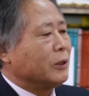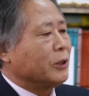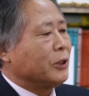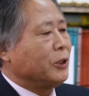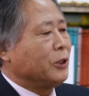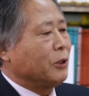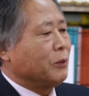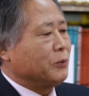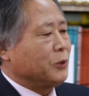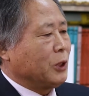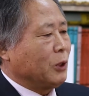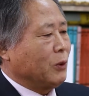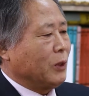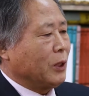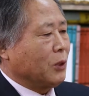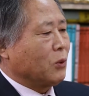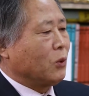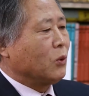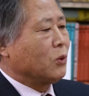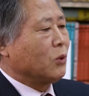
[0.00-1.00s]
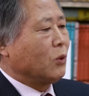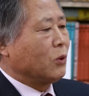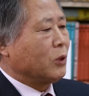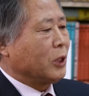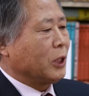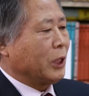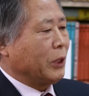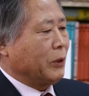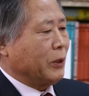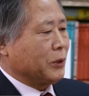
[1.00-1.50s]
기업체와
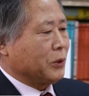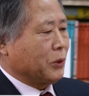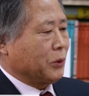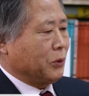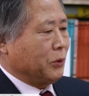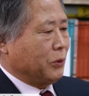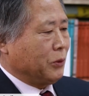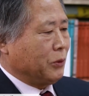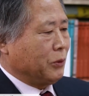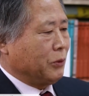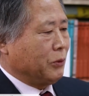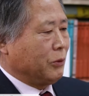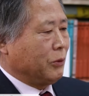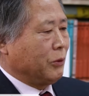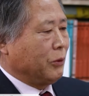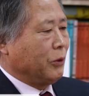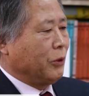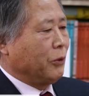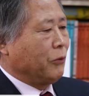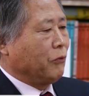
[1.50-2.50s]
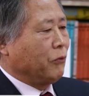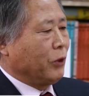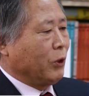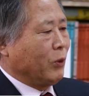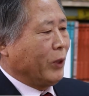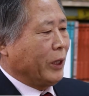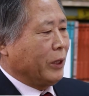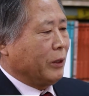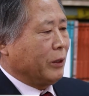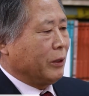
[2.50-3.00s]
공공기관에서도
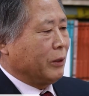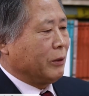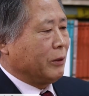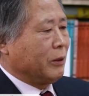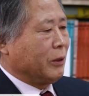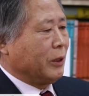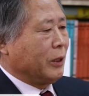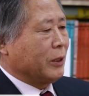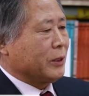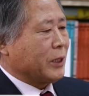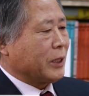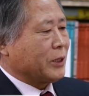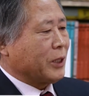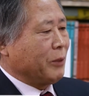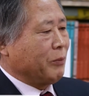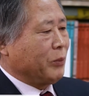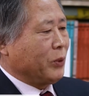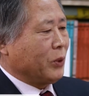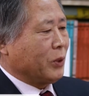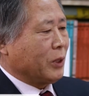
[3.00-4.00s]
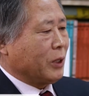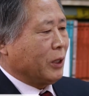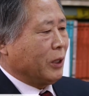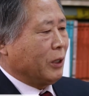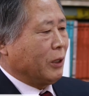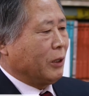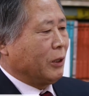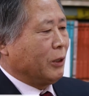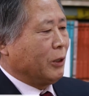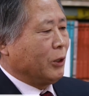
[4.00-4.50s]
외환,
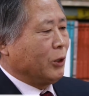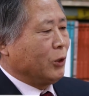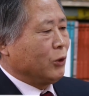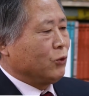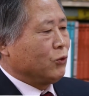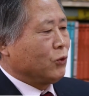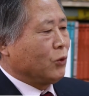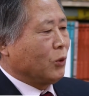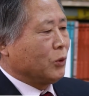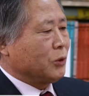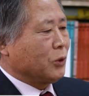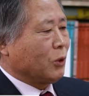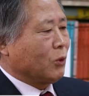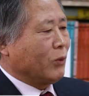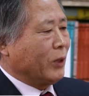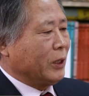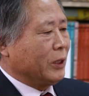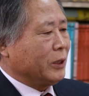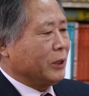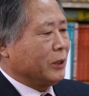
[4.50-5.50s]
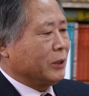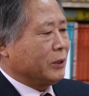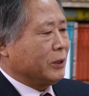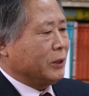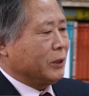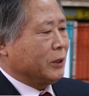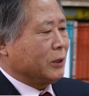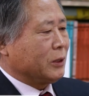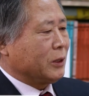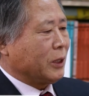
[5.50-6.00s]
자산평가, 유동성 관리
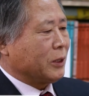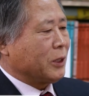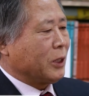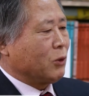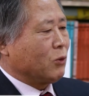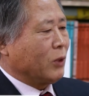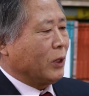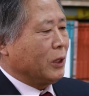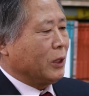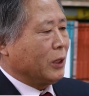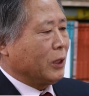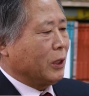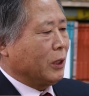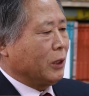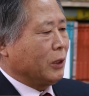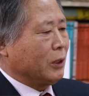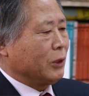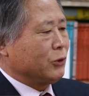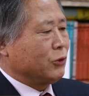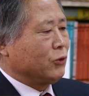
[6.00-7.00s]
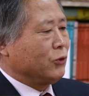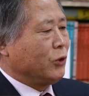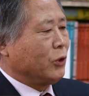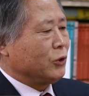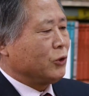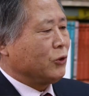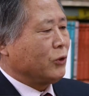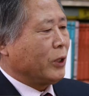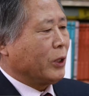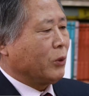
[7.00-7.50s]
등의 자산 관리가
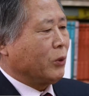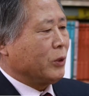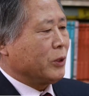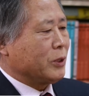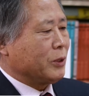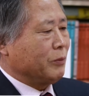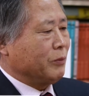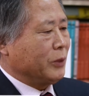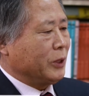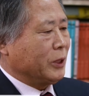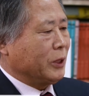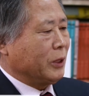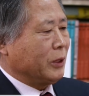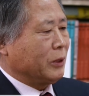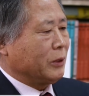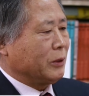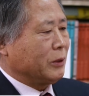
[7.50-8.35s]
중요시되고 있습니다.